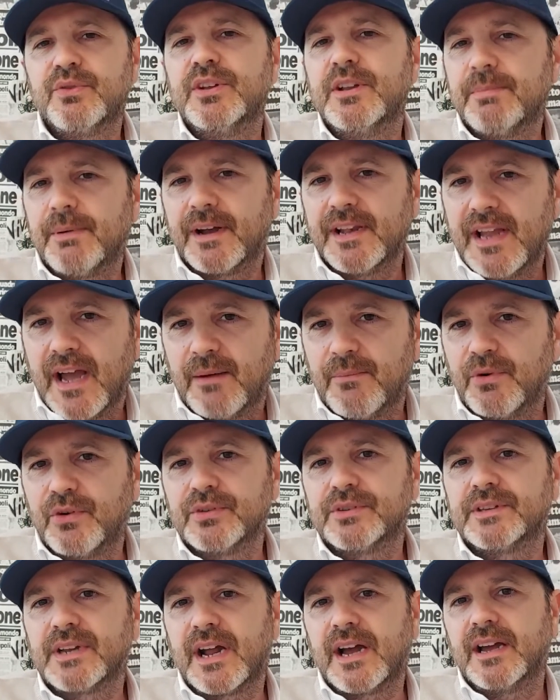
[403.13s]
Quindi
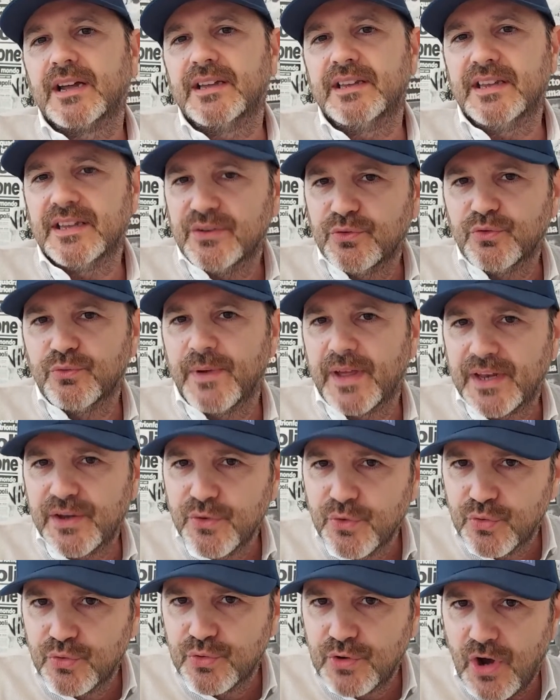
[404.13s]
parliamo tra i numeri
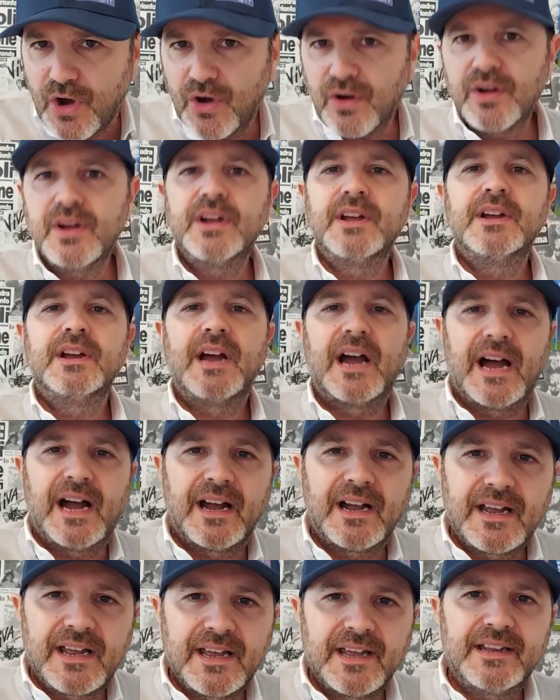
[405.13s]
1
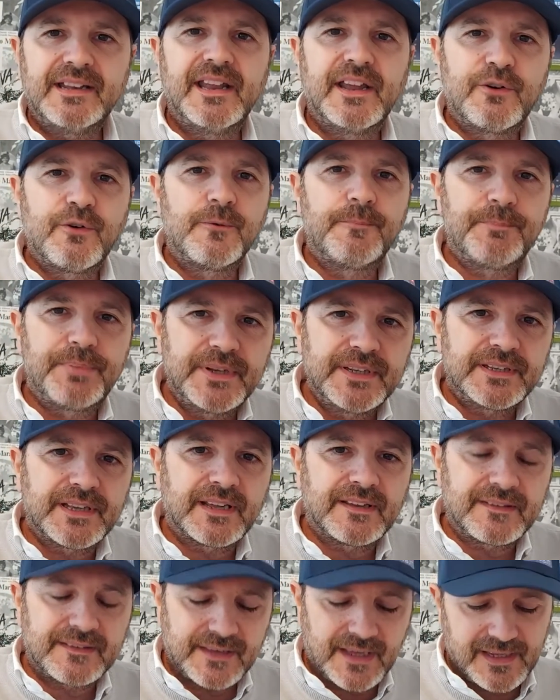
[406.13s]
anche nei colpi di
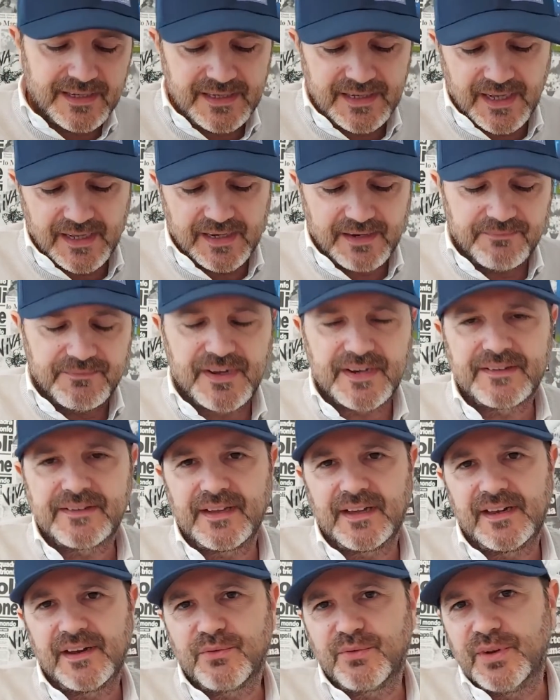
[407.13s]
testa in area
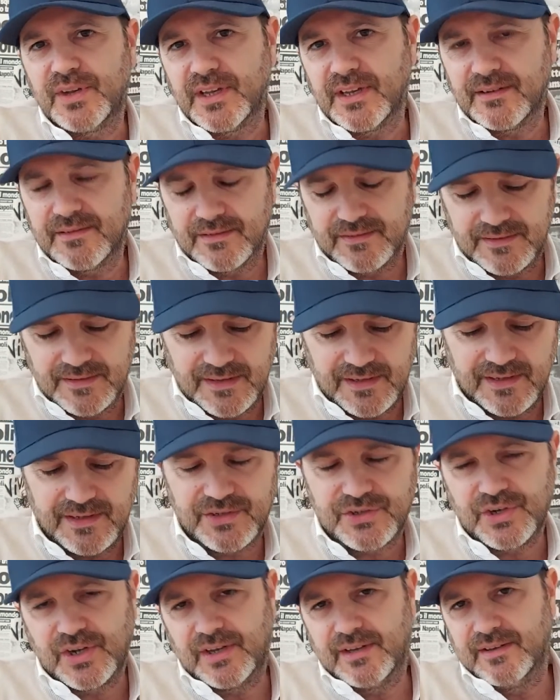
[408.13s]
avversaria, quindi non...
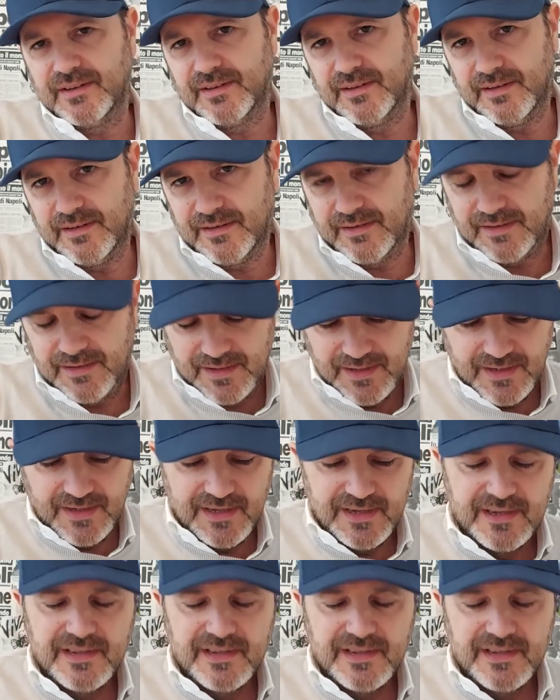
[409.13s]
Eh, cioè, eh,